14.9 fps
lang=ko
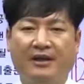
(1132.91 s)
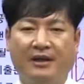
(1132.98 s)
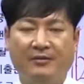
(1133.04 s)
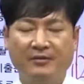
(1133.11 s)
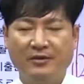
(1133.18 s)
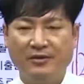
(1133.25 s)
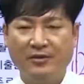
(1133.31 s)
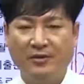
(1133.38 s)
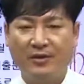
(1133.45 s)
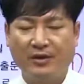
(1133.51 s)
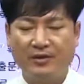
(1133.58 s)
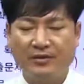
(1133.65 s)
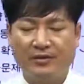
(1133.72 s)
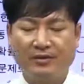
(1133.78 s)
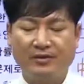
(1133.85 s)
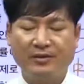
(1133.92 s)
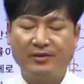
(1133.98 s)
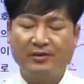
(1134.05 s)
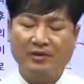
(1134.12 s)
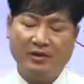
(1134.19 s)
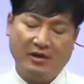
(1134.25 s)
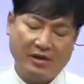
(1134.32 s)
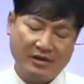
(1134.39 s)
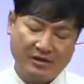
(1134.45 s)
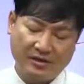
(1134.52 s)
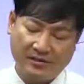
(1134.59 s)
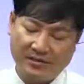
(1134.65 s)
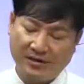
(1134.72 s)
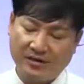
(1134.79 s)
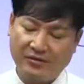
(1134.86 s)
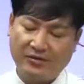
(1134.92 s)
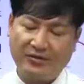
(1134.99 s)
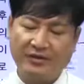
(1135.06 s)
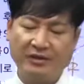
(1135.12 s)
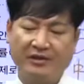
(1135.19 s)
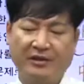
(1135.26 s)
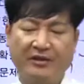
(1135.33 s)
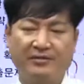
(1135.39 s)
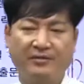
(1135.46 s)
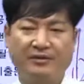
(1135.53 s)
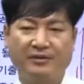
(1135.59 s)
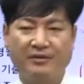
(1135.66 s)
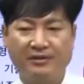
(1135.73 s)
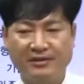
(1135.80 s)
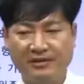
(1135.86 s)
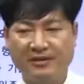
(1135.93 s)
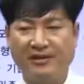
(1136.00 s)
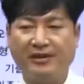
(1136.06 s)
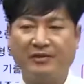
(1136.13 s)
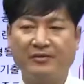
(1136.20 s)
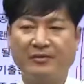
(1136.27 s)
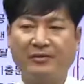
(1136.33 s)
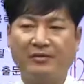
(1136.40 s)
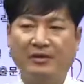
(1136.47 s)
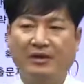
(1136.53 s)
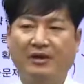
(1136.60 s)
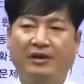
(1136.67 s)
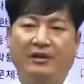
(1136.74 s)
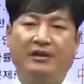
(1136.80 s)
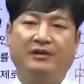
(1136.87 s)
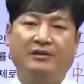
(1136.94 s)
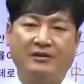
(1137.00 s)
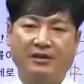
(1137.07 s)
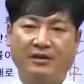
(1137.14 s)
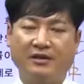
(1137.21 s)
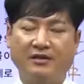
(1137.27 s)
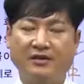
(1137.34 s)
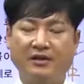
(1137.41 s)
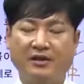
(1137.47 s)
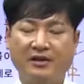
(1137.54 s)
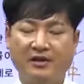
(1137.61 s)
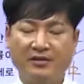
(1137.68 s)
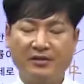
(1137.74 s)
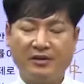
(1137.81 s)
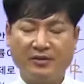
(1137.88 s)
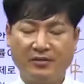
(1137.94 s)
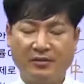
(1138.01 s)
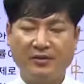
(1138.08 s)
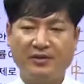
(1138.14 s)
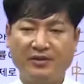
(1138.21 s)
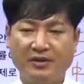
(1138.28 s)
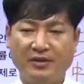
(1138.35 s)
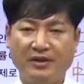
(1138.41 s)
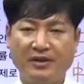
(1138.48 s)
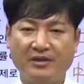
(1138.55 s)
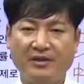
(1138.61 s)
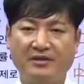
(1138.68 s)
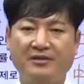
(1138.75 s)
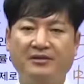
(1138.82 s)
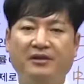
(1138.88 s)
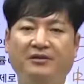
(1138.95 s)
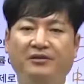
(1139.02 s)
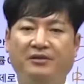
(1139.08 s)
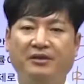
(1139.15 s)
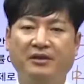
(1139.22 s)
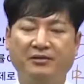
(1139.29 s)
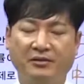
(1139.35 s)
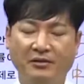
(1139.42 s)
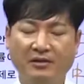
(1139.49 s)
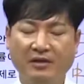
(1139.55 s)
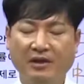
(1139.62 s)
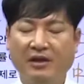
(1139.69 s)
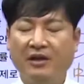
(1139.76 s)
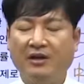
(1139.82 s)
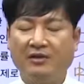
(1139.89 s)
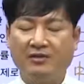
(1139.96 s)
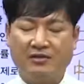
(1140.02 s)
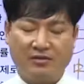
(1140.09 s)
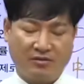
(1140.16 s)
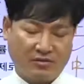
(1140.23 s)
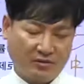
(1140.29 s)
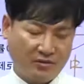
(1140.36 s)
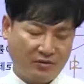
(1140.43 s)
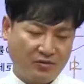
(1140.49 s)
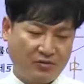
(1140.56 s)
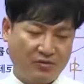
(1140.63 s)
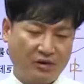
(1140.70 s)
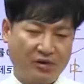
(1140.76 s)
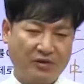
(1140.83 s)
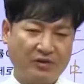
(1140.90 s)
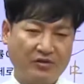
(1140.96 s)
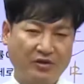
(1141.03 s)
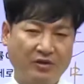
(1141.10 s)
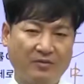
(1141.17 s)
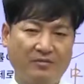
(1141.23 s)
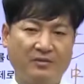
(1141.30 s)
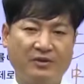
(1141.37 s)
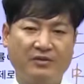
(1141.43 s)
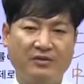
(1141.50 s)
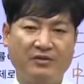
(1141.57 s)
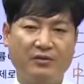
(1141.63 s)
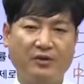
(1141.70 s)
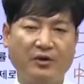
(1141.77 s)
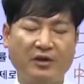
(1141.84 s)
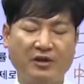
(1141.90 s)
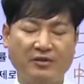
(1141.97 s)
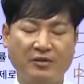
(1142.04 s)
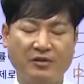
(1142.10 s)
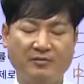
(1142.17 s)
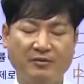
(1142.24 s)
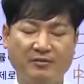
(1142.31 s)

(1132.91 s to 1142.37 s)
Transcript: 아무튼 효과적으로 학습을 해 주시기를 당부를 드리겠고 자, 인터넷 강좌, 동영상 강좌에서는 이제 저하고 건축 구조의 이제 처음 기초 역학적인